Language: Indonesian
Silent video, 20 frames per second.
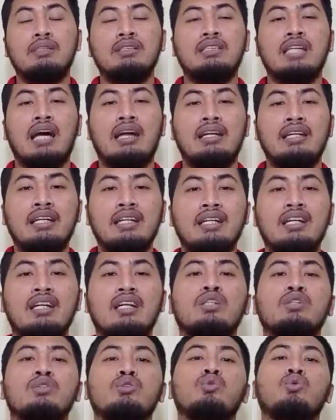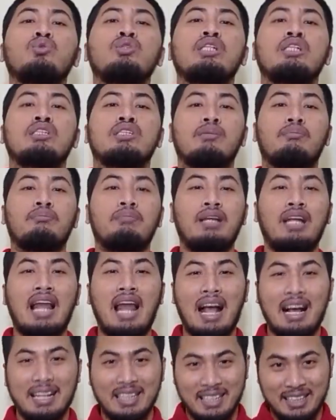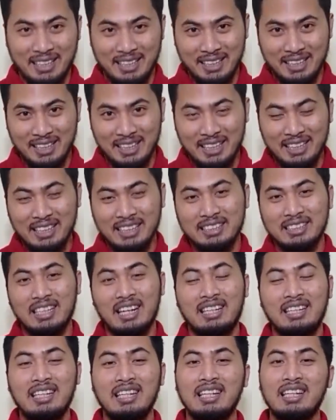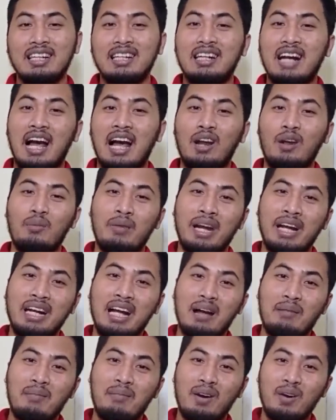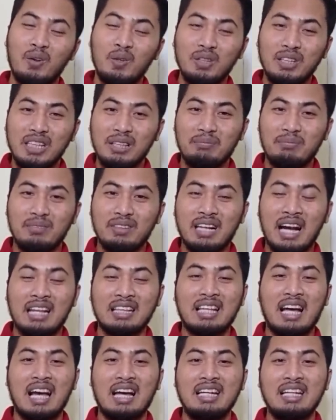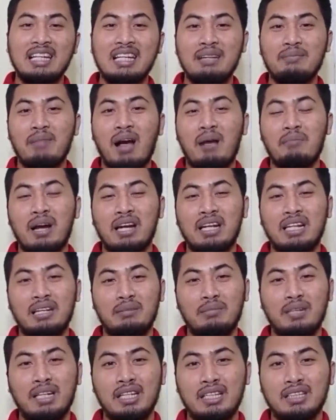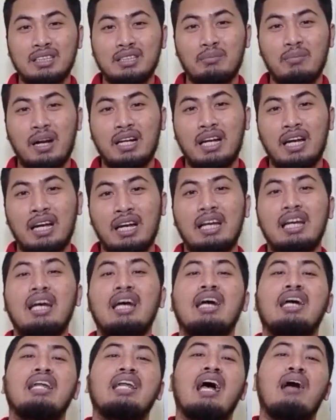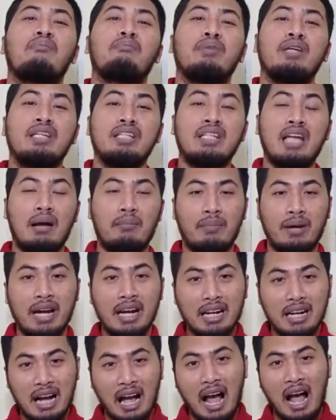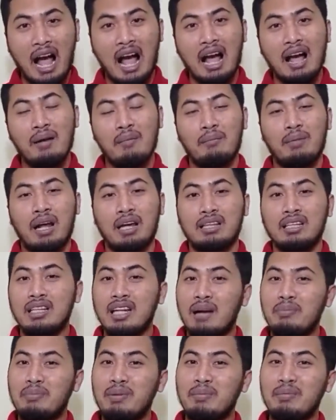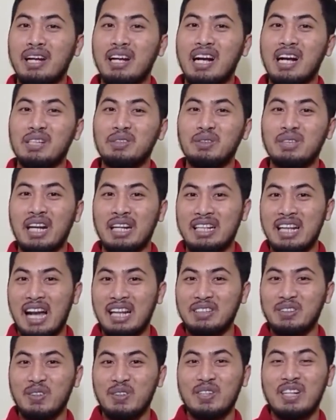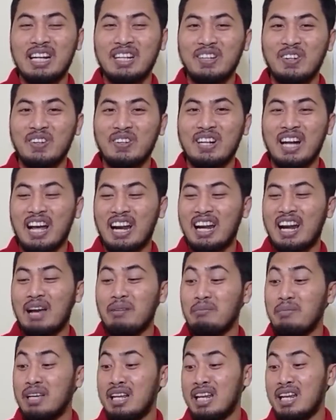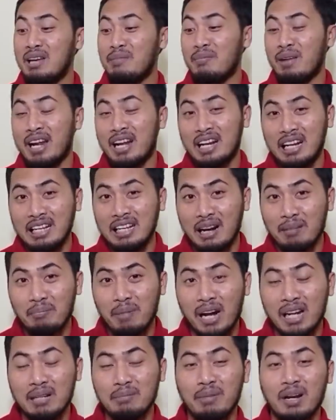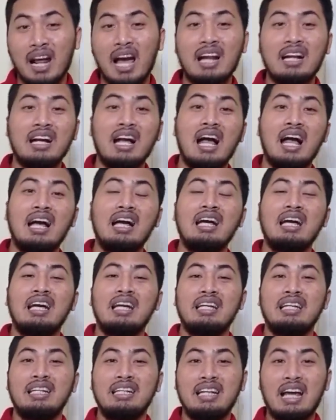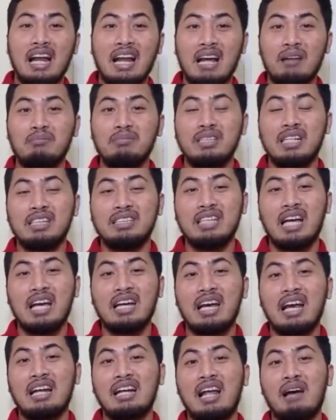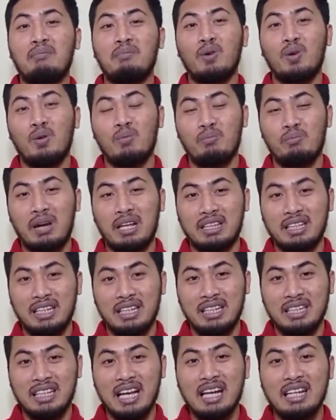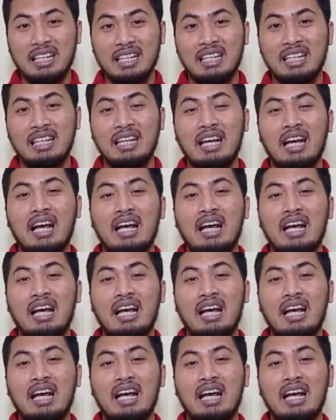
menjadi sunyi sepi lagi. Jadi kalau mereka mengutip kata ini Mahmadim ini sebagai nabinya mereka, berarti nabi mereka sudah dihancurkan dong karena milik mereka yang paling berharga di dalam Yesaya 64 ini tadi